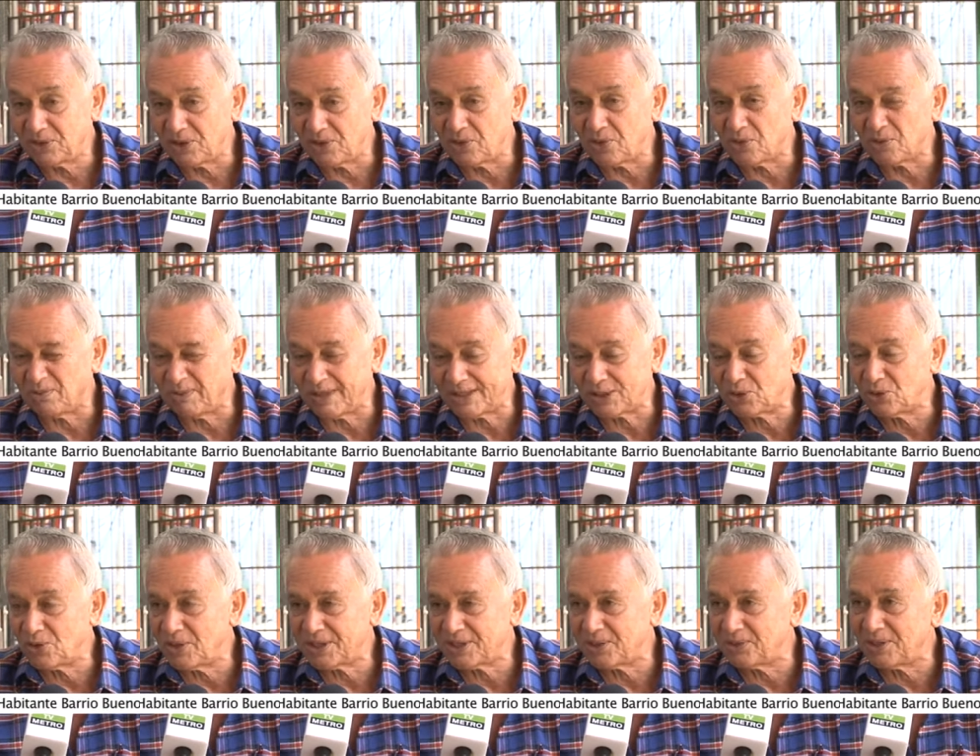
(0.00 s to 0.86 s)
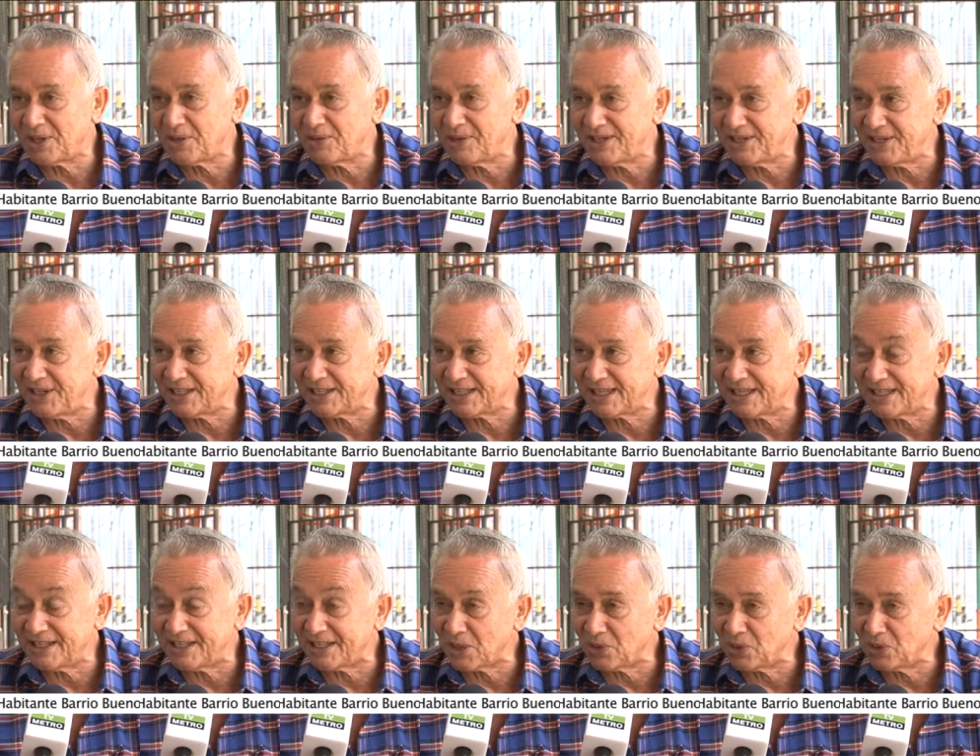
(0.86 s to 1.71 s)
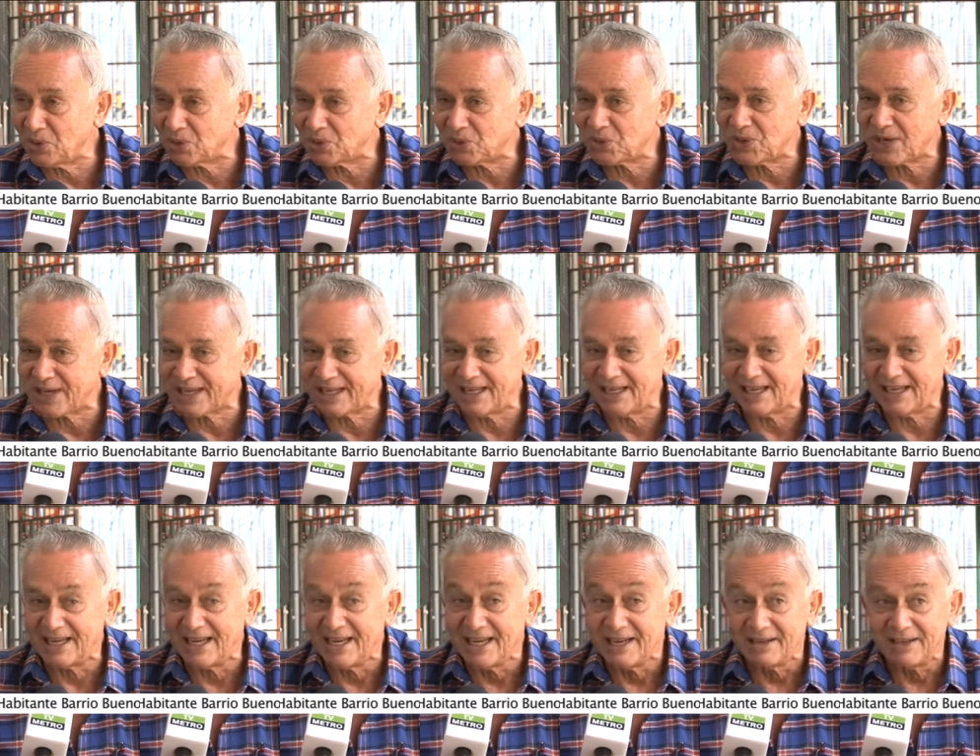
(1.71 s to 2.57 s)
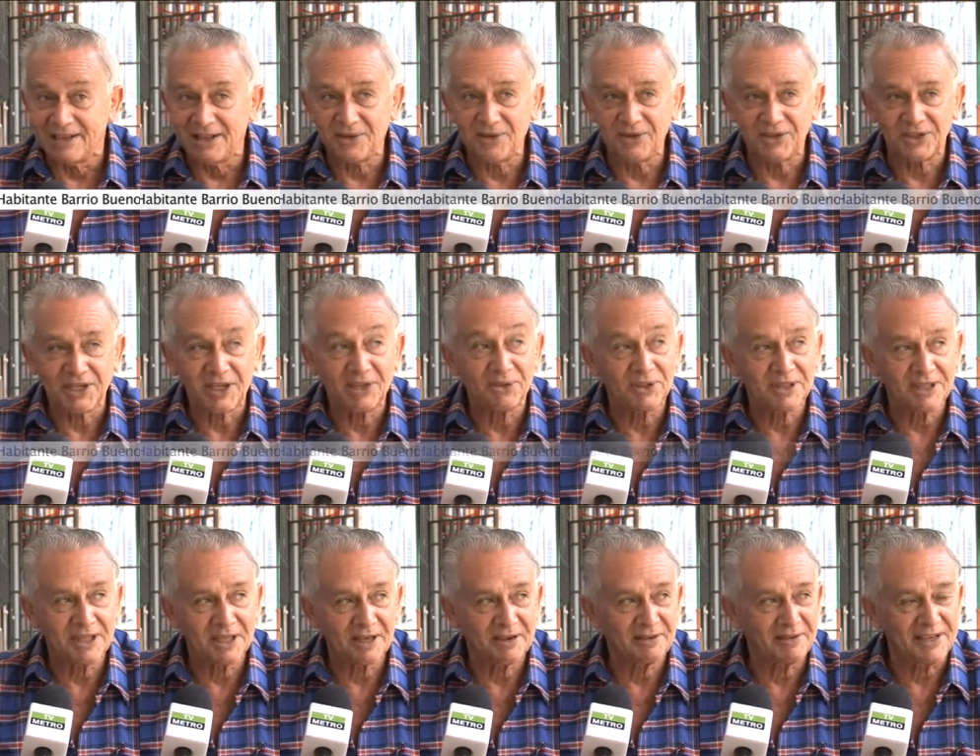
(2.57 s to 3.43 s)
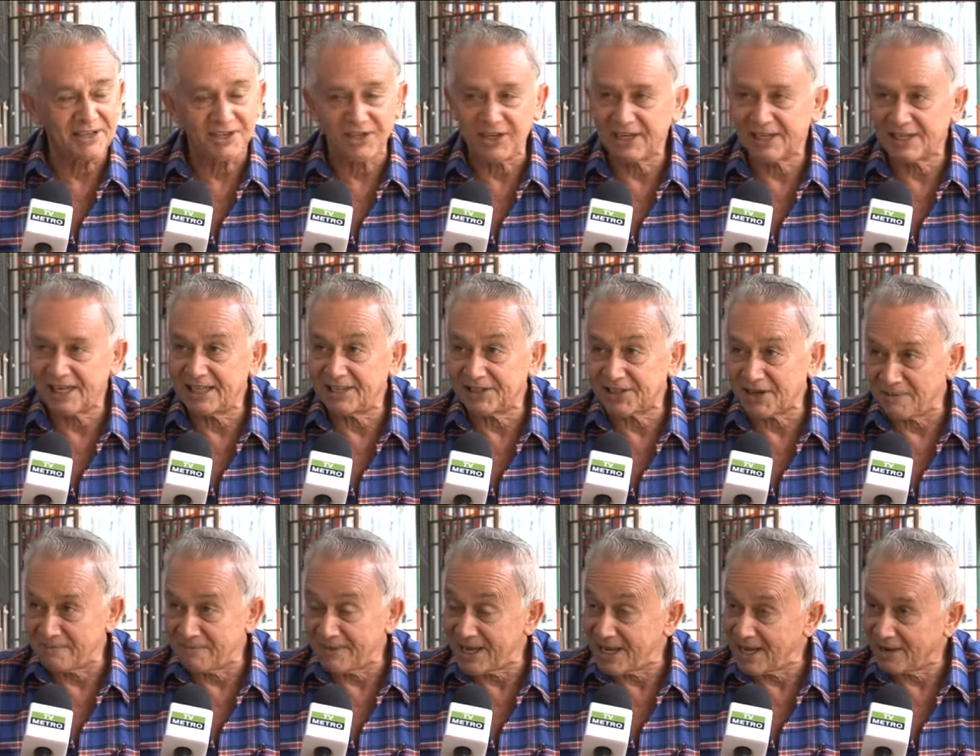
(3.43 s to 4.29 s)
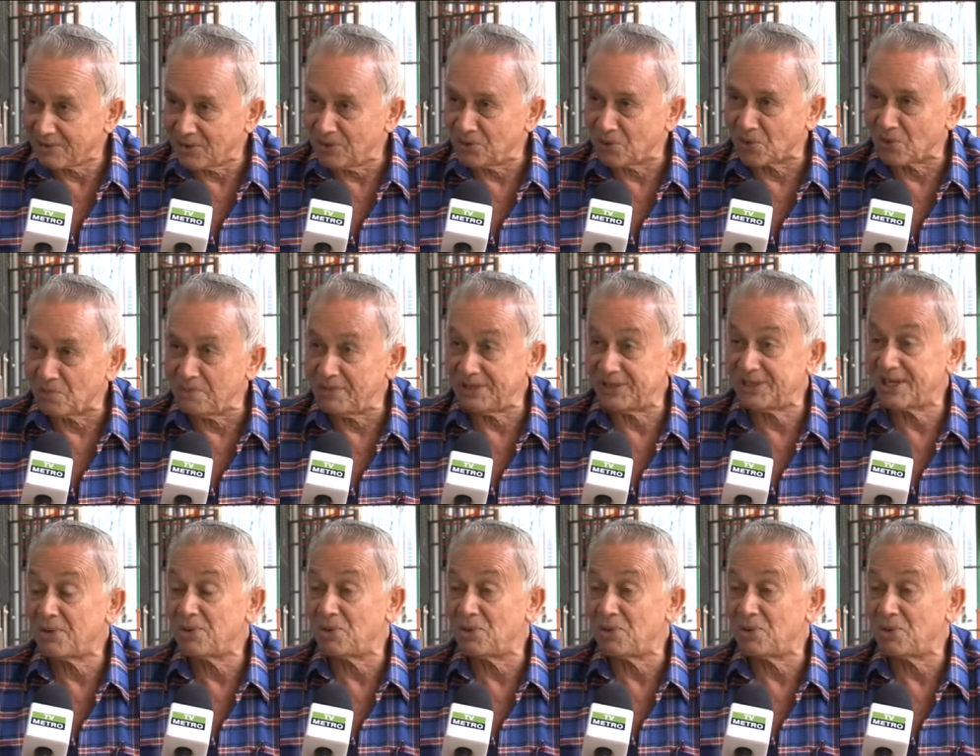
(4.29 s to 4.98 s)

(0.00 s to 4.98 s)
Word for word: y digo, esto va a ser una belleza. Sentados nosotros aquí divisando esta belleza del tranvía cuando comience a